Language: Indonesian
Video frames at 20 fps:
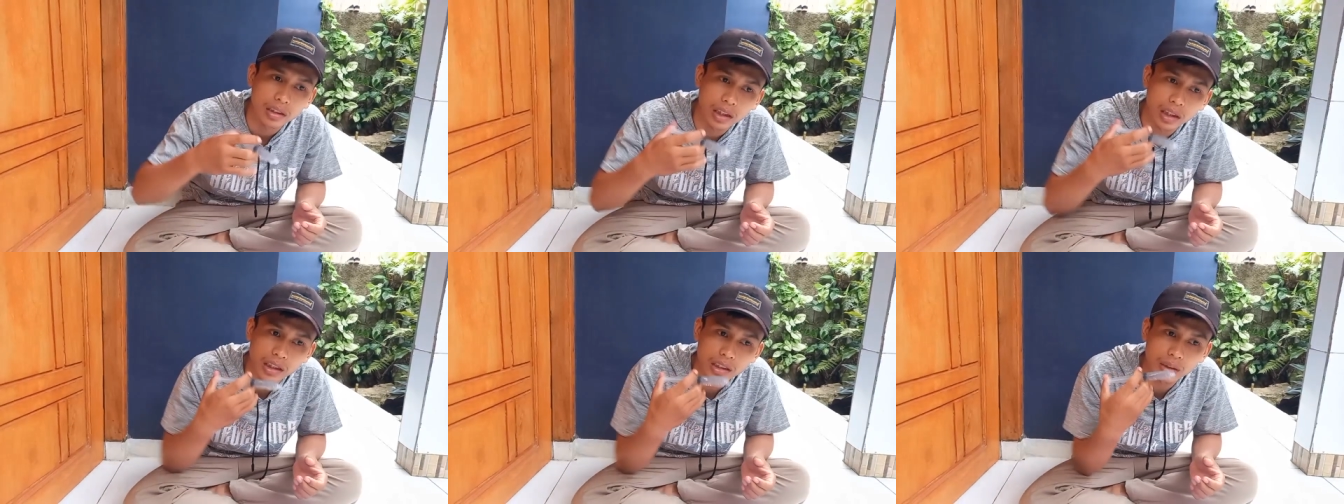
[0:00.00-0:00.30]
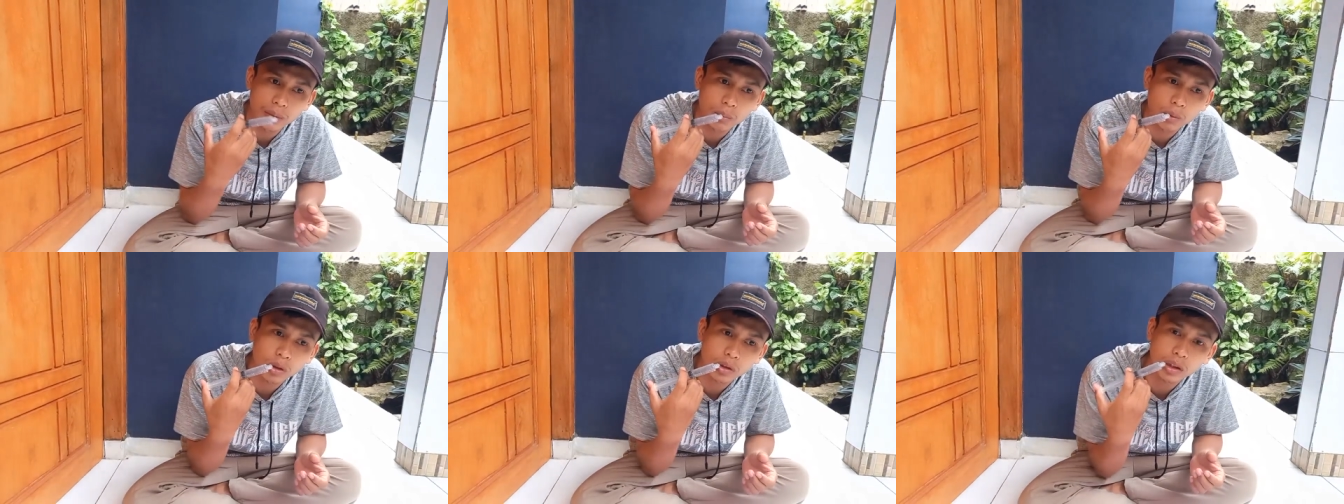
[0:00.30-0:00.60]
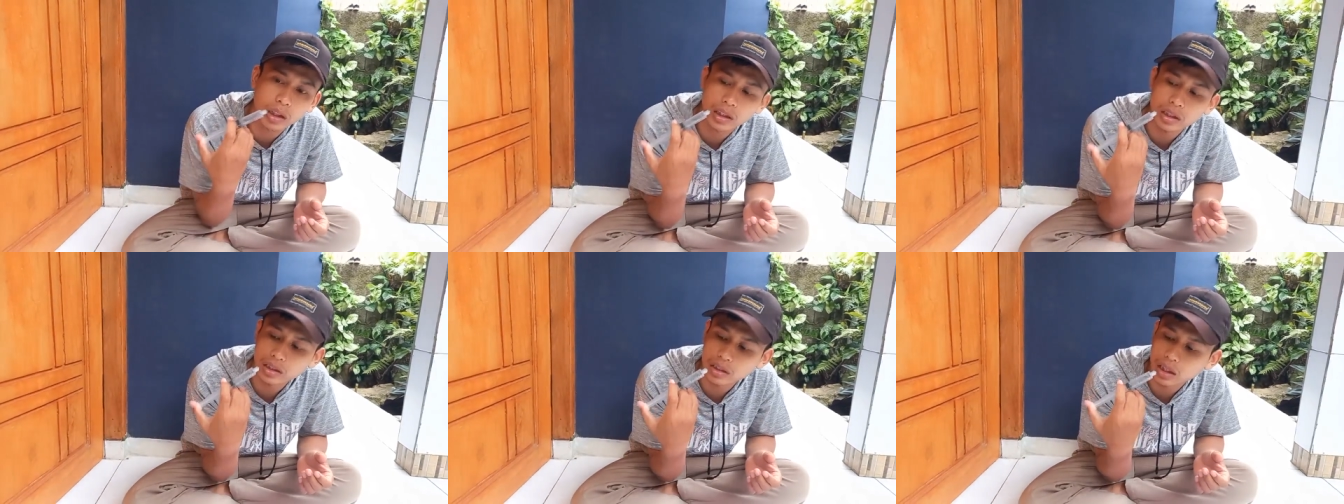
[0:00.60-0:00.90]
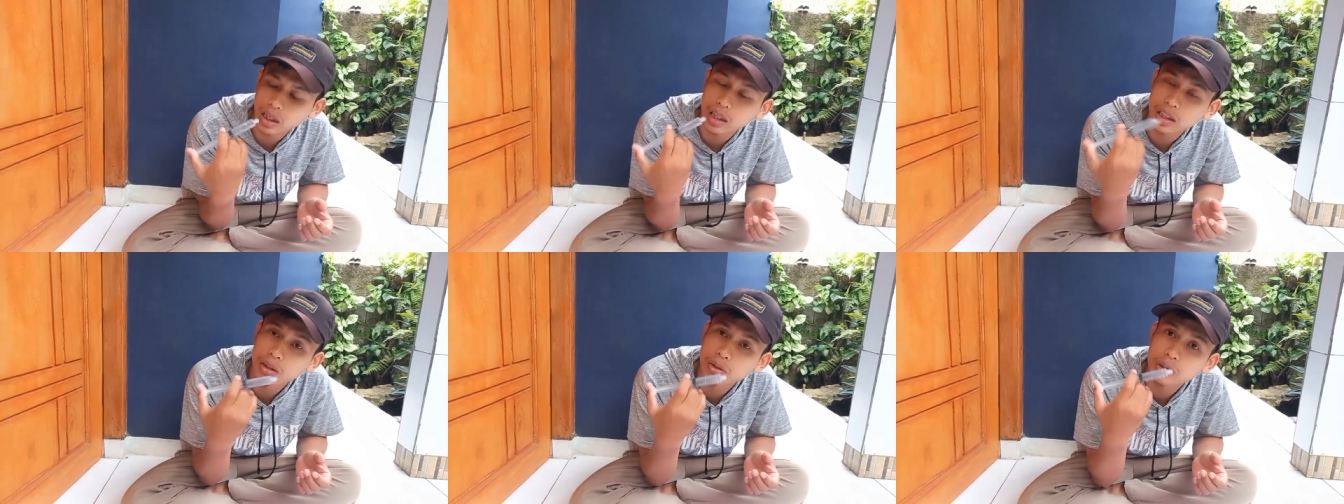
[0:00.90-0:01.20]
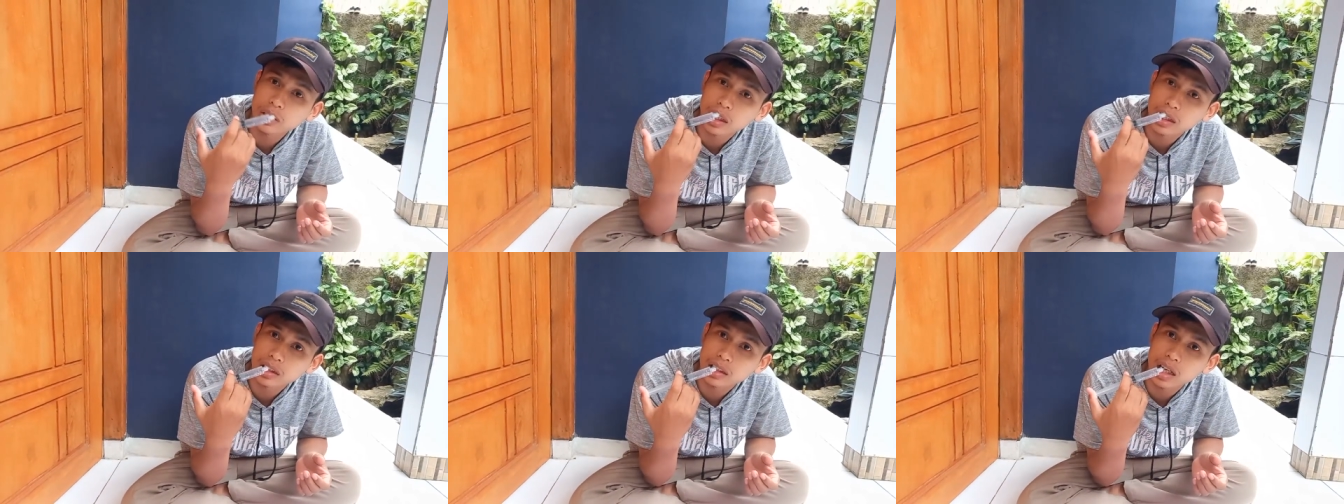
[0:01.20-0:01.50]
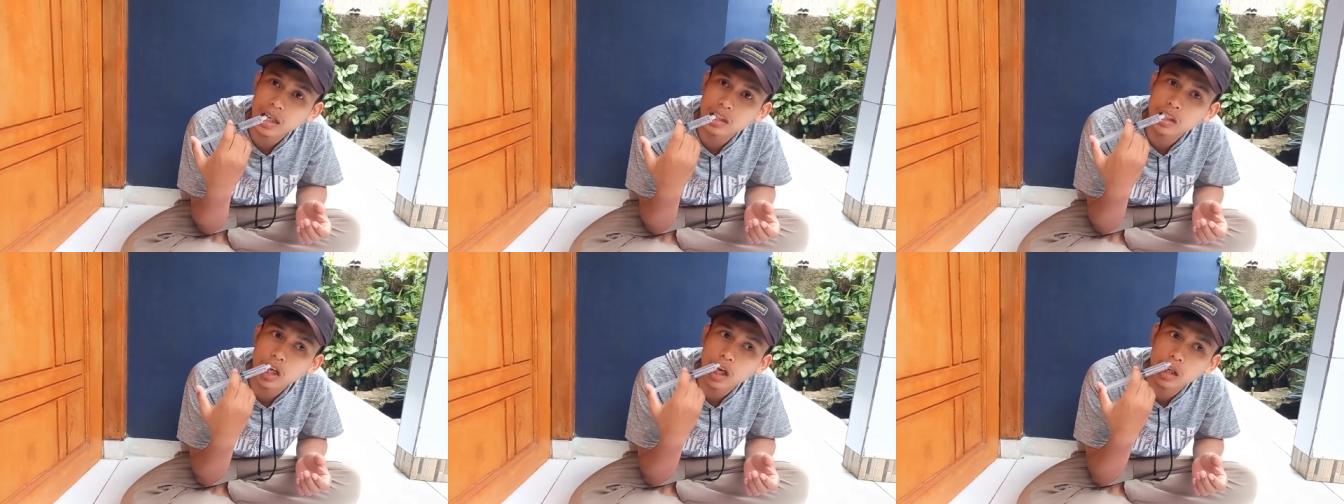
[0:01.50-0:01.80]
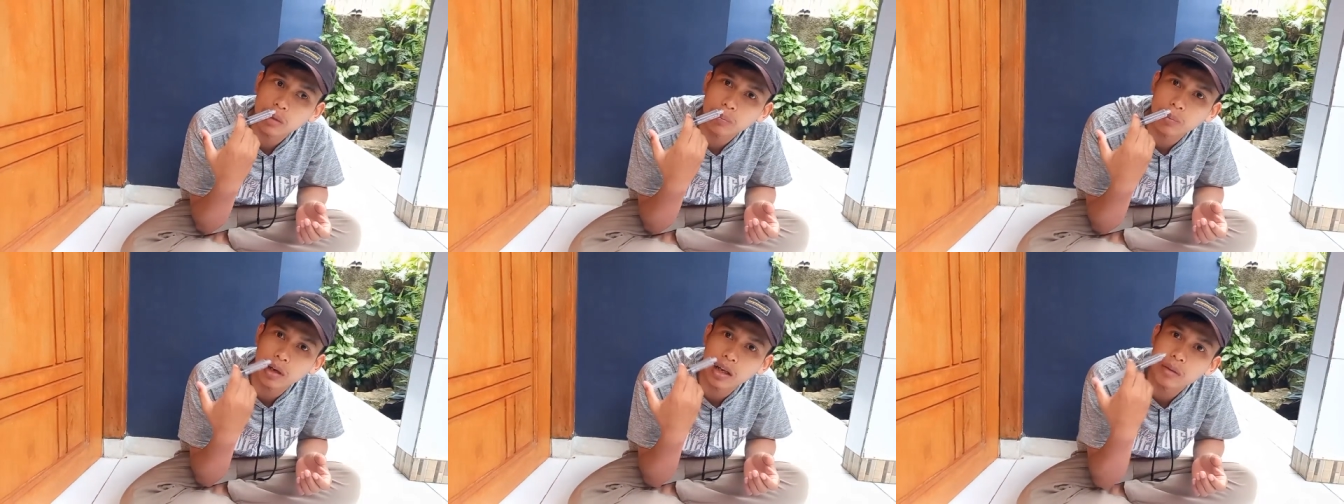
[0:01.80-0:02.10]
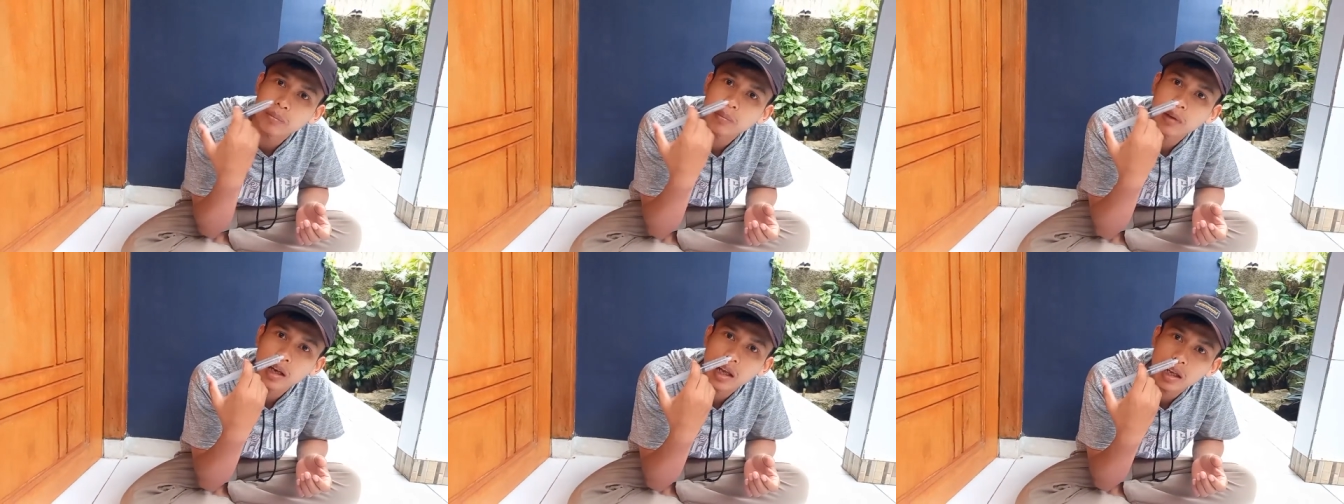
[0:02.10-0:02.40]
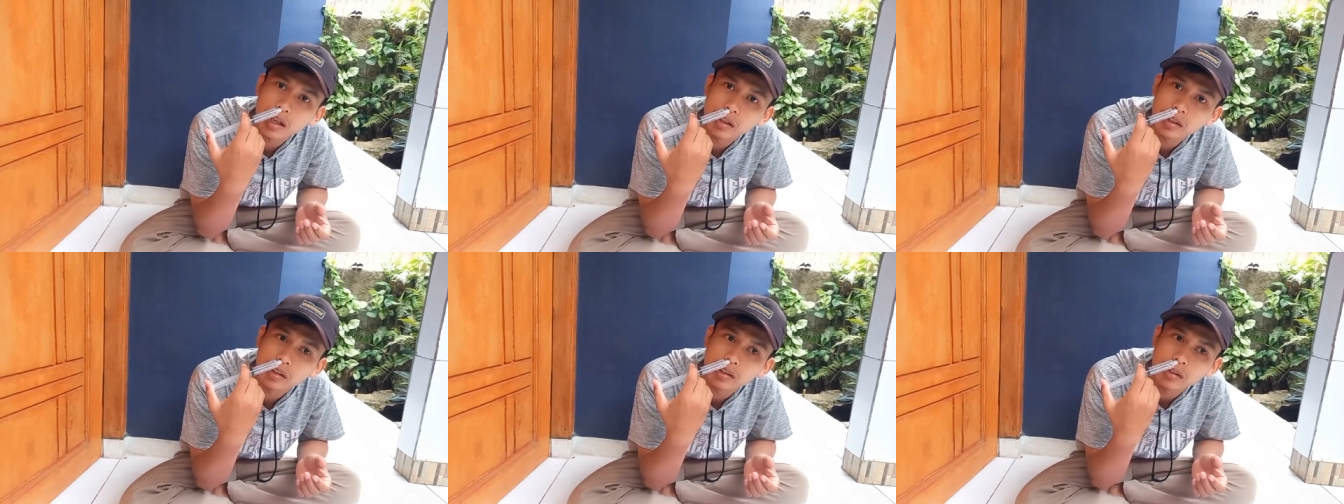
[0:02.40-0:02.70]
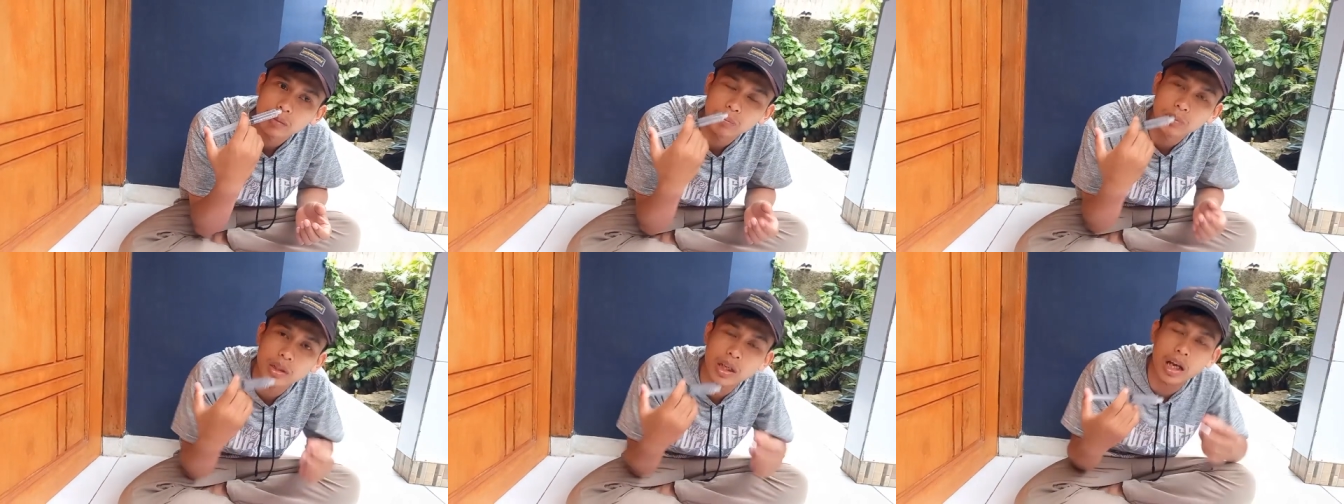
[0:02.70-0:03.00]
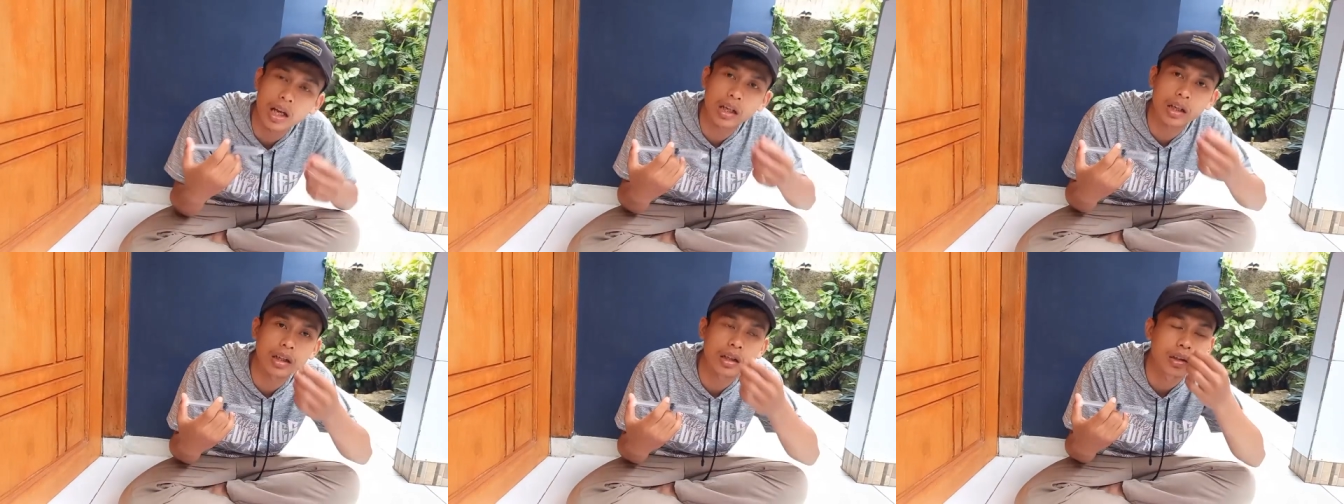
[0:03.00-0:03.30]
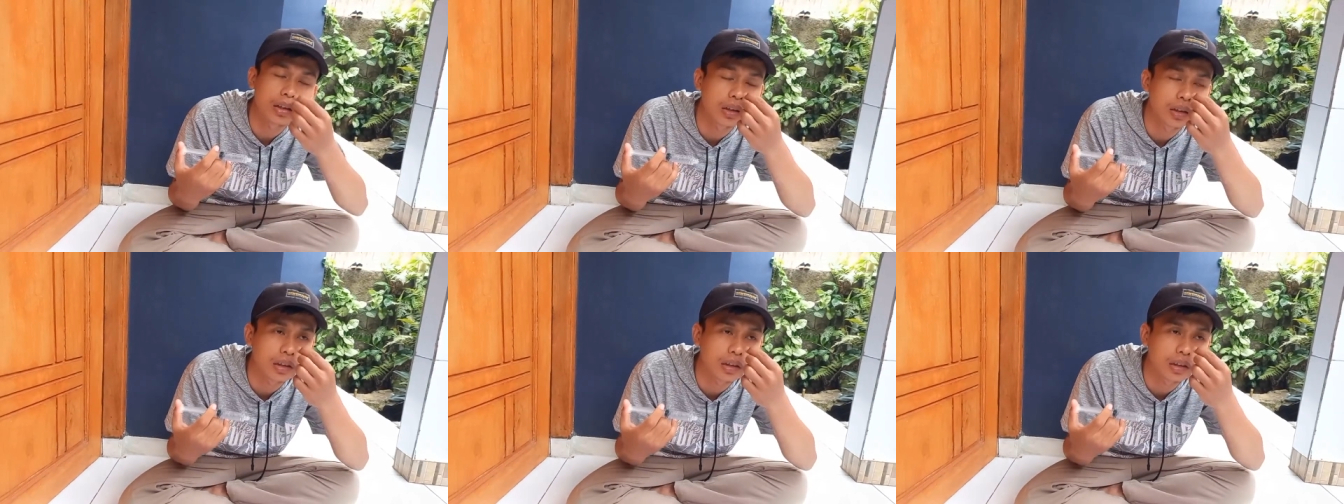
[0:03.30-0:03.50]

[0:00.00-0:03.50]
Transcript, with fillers: jadi semprotkannya sekaligus aja jangan pelan-pelan biar